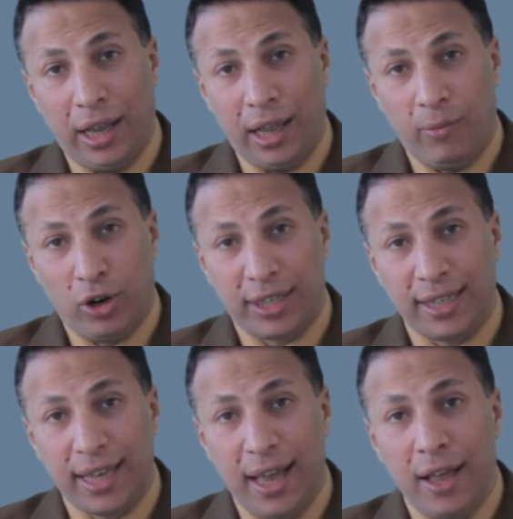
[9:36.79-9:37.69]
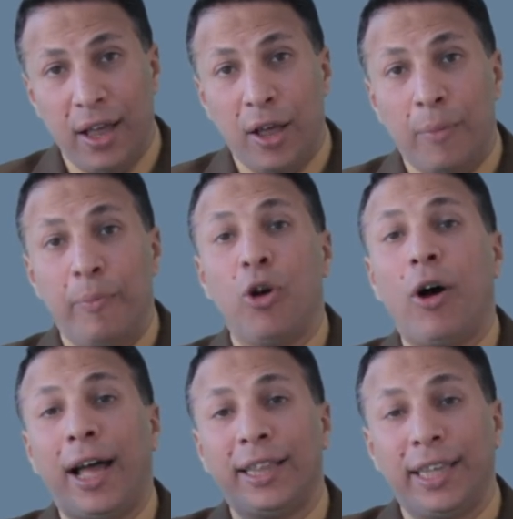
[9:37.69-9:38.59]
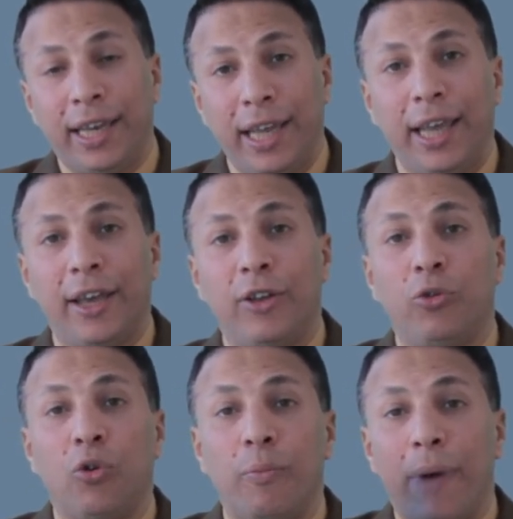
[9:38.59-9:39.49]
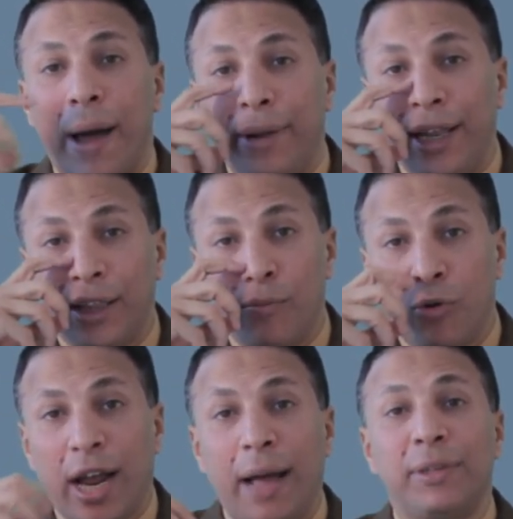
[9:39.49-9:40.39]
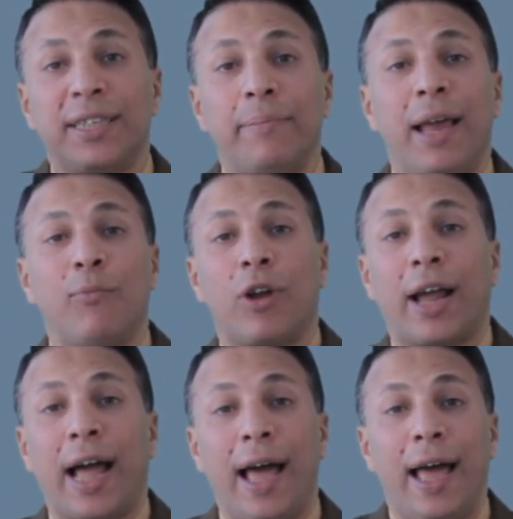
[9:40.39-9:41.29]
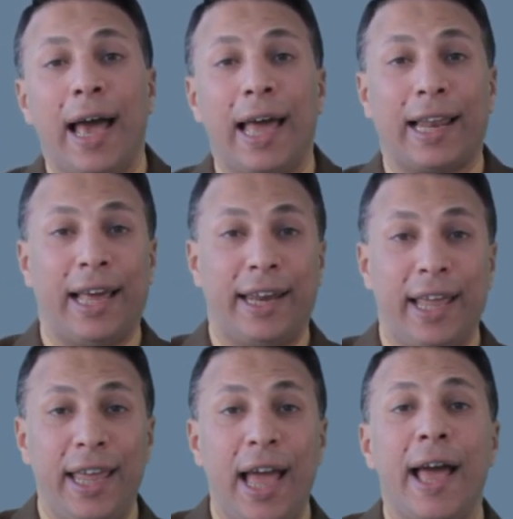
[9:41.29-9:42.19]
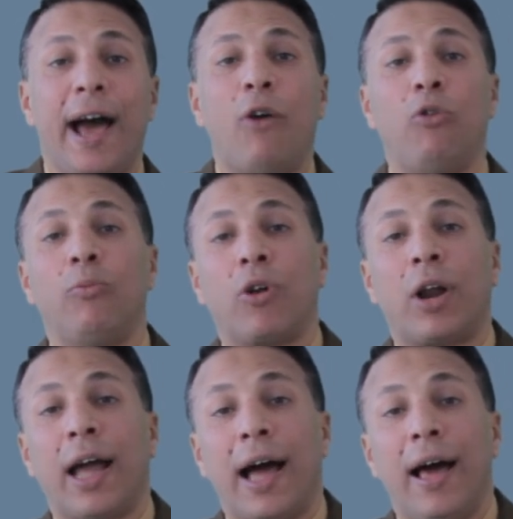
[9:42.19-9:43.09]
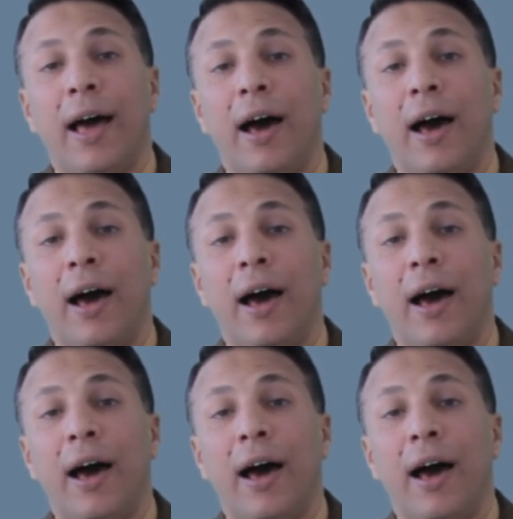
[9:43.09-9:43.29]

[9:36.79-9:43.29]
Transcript: المؤسسة بيعهد إليه أنه يقوم بعملية المراجعة بنسميها المراجعة الخارجية أو المراجعة